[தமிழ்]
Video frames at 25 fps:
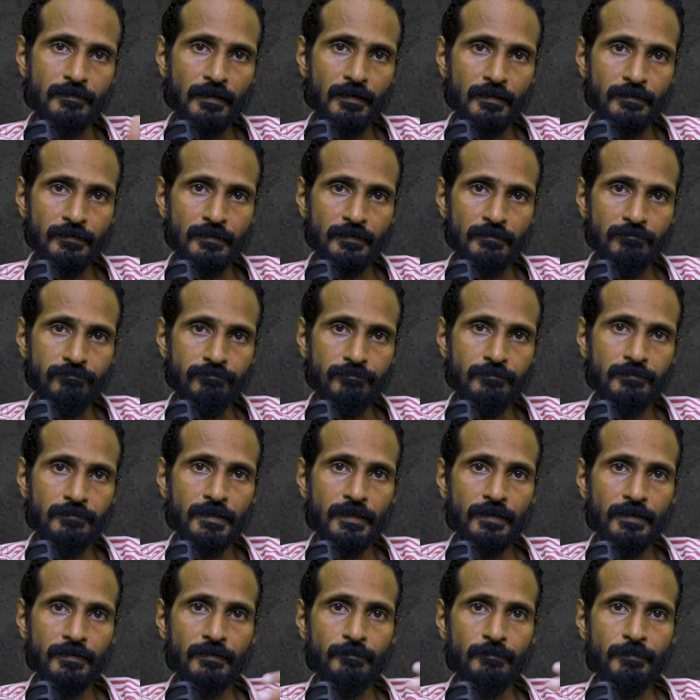அந்த
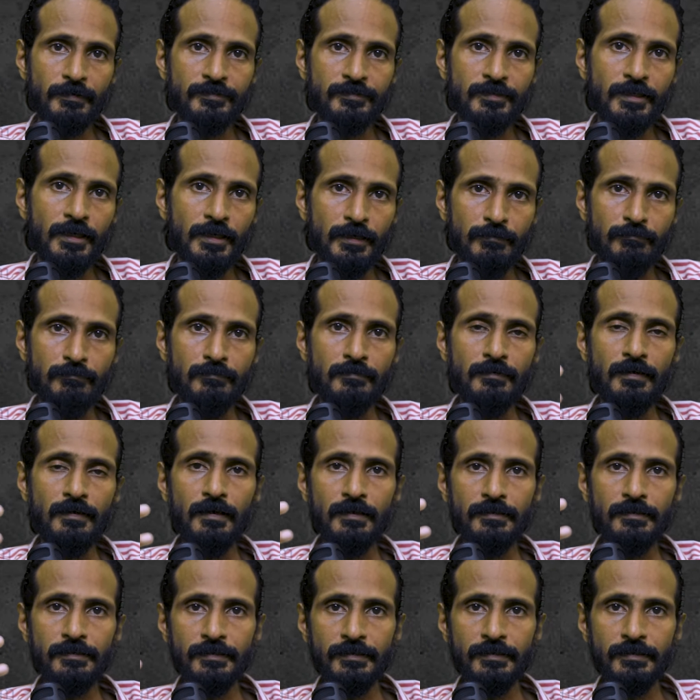தேர்தல் பிரச்சாரம்
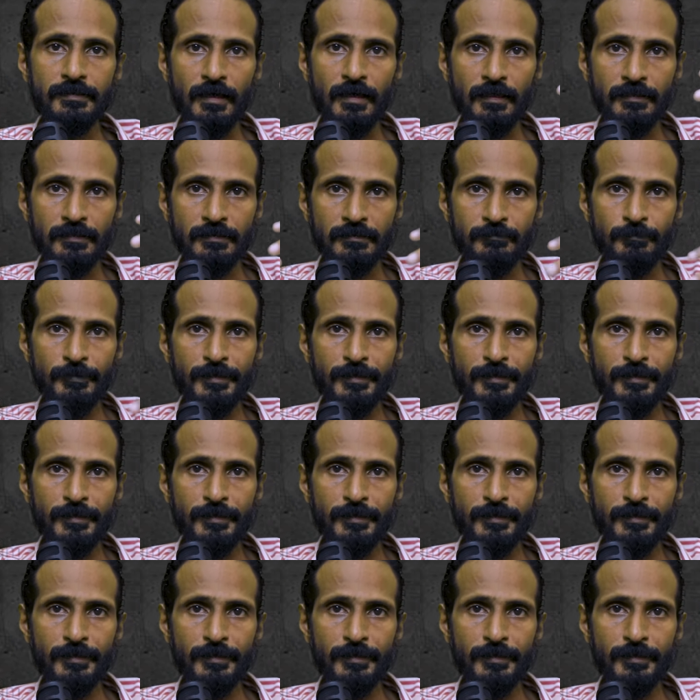அதற்கு அதற்கு